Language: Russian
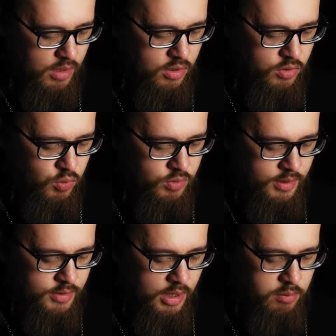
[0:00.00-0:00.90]
Иисус
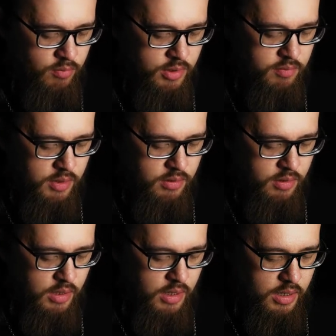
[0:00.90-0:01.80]
сказал ему в
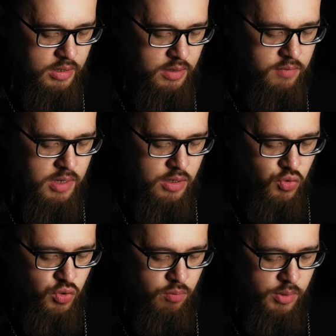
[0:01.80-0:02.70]
ответ, «Ты
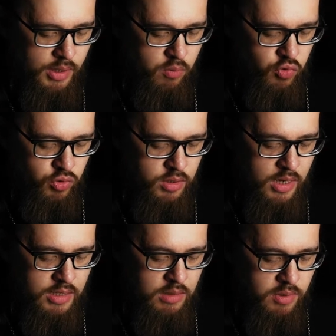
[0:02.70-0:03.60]
веришь, потому что
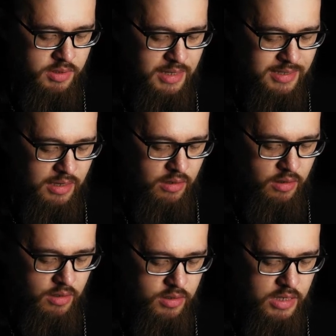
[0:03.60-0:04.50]
я тебе
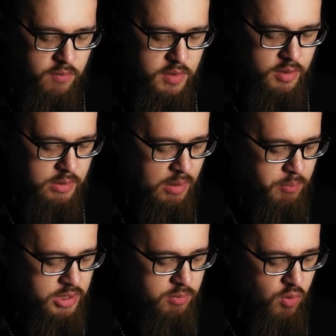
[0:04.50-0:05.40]
сказал, я видел тебя
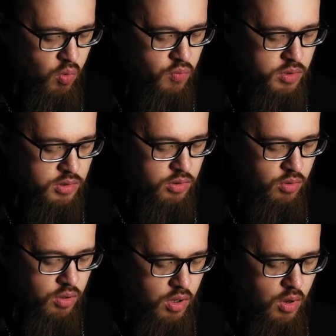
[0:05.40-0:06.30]
под
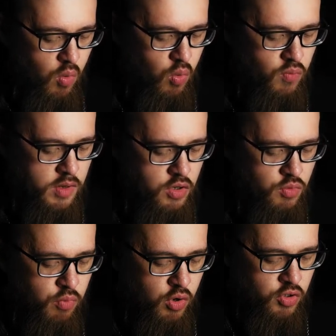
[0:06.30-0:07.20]
смоковницею,
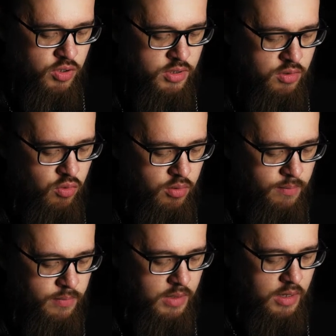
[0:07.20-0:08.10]
увидишь больше сего»
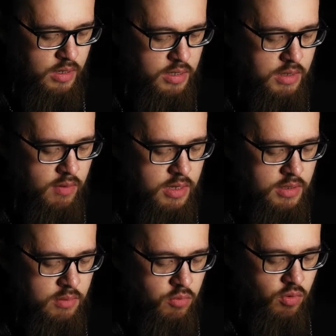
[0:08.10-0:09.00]
и
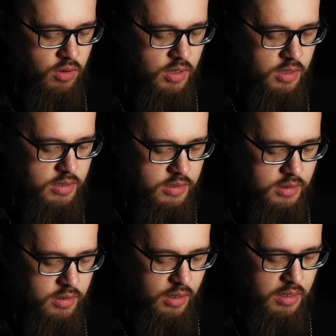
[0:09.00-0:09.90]
говорит ему,
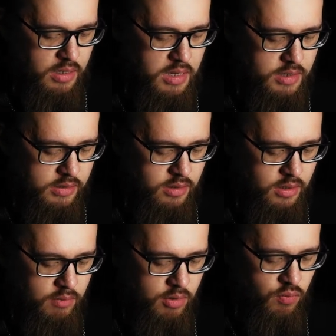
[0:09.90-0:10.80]
«Истина,
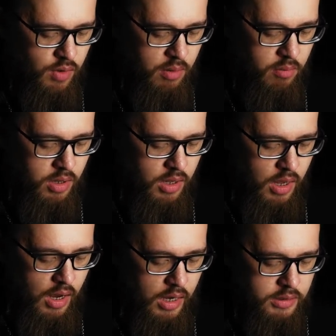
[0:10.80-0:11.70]
истинно говорю вам,
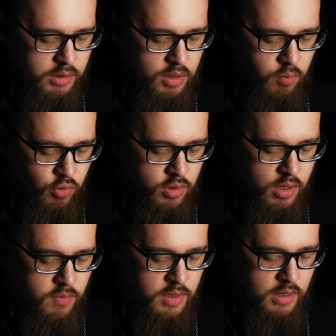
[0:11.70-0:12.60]
отныне
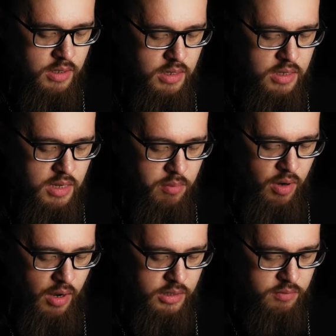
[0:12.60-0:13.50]
будете видеть
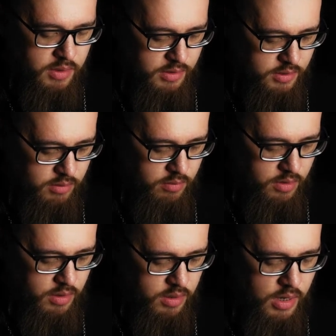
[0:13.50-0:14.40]
небо отверстым
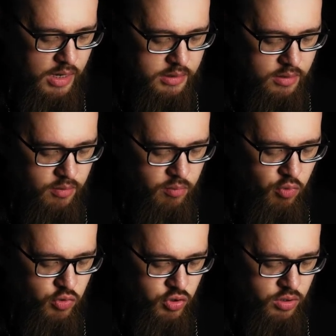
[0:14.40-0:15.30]
и ангелов
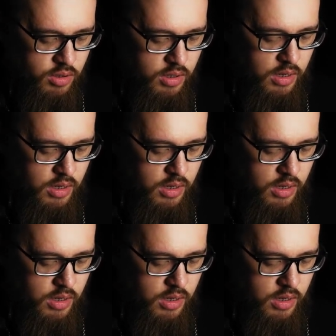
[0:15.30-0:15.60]
Божьих,